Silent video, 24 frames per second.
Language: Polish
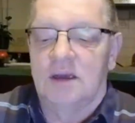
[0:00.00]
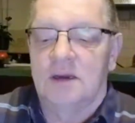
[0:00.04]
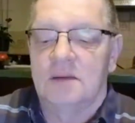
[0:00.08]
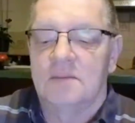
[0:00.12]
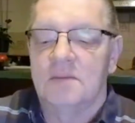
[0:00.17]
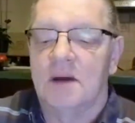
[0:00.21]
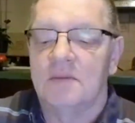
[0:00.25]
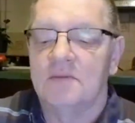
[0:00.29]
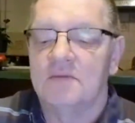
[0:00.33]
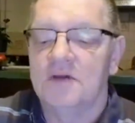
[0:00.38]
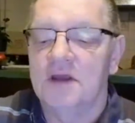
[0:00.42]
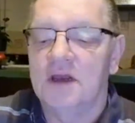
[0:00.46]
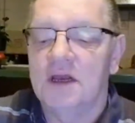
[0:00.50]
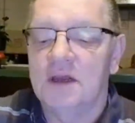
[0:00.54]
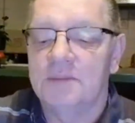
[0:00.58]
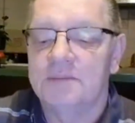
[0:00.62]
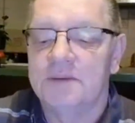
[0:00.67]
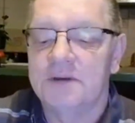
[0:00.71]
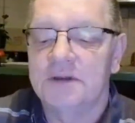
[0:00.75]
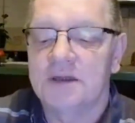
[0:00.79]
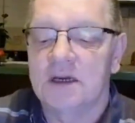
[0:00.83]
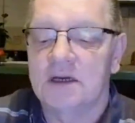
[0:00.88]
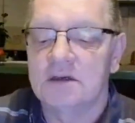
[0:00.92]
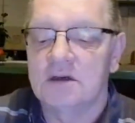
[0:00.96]
mam wiele
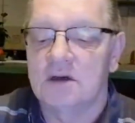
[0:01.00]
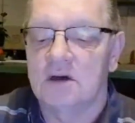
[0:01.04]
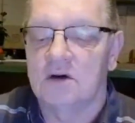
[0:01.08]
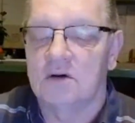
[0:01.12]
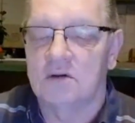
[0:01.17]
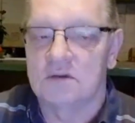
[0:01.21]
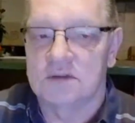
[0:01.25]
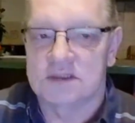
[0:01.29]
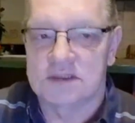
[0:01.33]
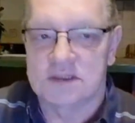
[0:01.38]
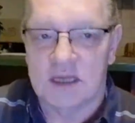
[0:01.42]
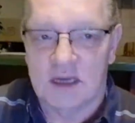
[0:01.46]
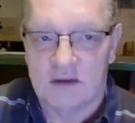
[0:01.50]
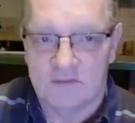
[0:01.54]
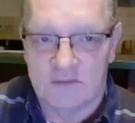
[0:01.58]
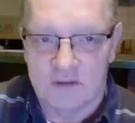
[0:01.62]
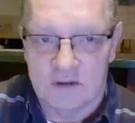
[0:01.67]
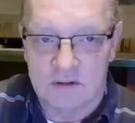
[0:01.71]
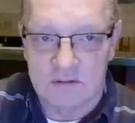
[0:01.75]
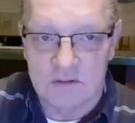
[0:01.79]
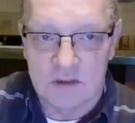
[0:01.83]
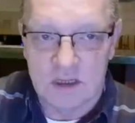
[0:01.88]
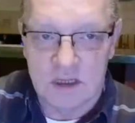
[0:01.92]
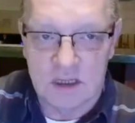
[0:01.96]
pytań o
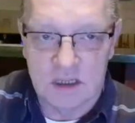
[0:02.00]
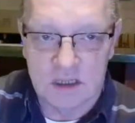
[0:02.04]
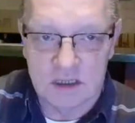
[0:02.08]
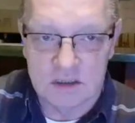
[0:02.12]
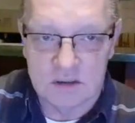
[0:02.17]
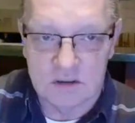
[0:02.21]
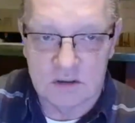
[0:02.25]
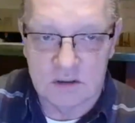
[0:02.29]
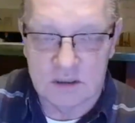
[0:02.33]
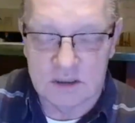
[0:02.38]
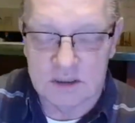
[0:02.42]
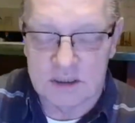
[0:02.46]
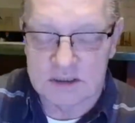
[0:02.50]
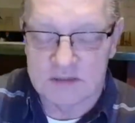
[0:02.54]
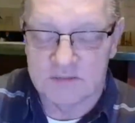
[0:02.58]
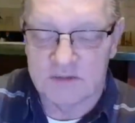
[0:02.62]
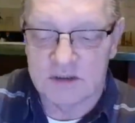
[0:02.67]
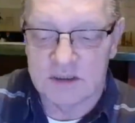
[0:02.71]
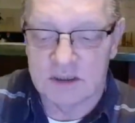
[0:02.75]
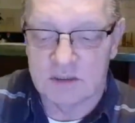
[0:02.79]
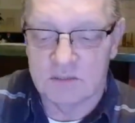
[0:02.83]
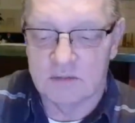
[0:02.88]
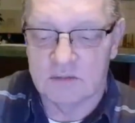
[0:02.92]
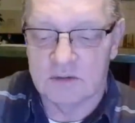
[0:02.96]
ustawę, która
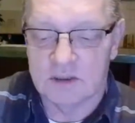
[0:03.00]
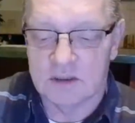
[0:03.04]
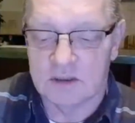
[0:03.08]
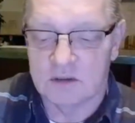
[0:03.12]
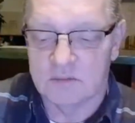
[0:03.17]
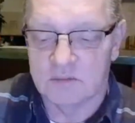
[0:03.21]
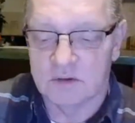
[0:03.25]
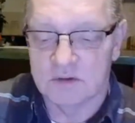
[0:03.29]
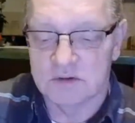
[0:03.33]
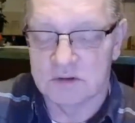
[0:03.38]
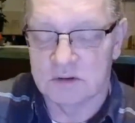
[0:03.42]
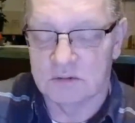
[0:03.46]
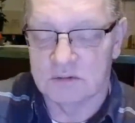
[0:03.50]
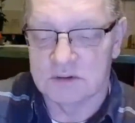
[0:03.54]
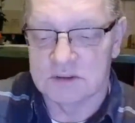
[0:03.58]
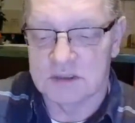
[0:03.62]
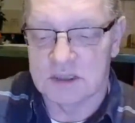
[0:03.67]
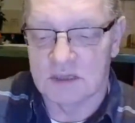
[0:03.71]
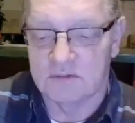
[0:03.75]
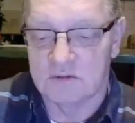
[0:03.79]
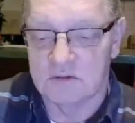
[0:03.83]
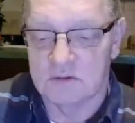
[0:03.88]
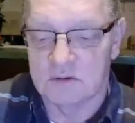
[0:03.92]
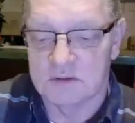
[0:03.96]
nazwana była roboczą
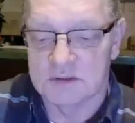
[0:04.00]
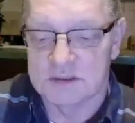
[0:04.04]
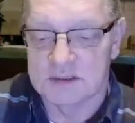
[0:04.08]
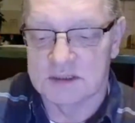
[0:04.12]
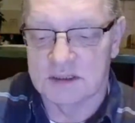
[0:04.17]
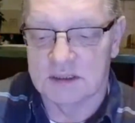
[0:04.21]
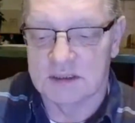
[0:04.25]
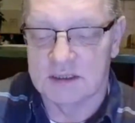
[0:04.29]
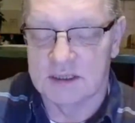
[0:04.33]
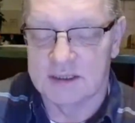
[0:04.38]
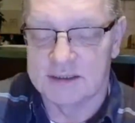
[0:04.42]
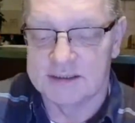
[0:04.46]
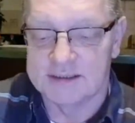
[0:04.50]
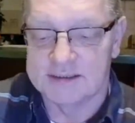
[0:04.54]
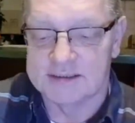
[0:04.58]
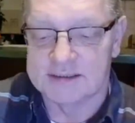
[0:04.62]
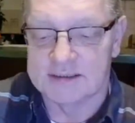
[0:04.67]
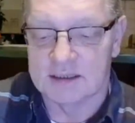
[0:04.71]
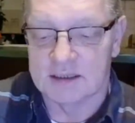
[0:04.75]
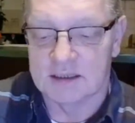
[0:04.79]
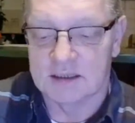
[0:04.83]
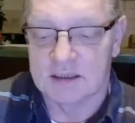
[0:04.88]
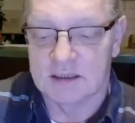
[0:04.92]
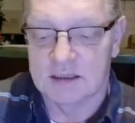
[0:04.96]
ustawą o
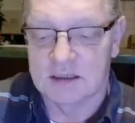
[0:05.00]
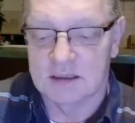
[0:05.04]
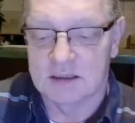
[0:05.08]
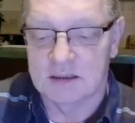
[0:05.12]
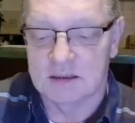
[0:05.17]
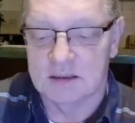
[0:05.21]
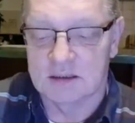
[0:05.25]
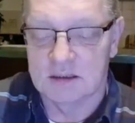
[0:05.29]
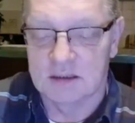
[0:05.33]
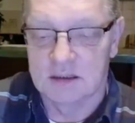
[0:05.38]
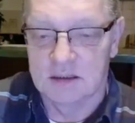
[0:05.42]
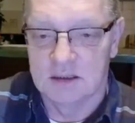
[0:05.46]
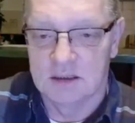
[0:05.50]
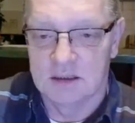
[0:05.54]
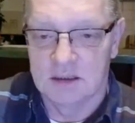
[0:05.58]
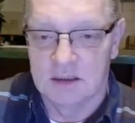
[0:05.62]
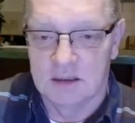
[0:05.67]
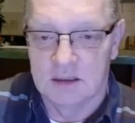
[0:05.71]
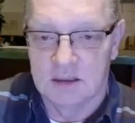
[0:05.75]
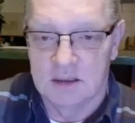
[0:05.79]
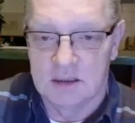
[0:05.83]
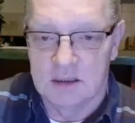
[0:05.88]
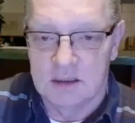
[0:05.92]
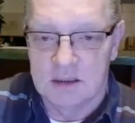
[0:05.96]
sygnalistach.
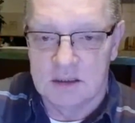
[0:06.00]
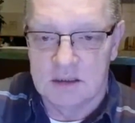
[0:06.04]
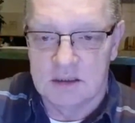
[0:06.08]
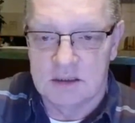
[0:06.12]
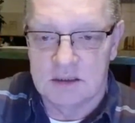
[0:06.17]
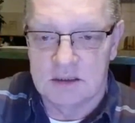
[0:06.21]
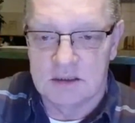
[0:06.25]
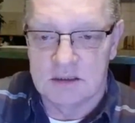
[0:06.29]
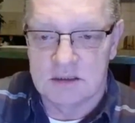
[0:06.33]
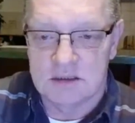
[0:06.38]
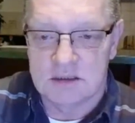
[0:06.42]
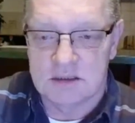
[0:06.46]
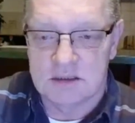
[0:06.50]
I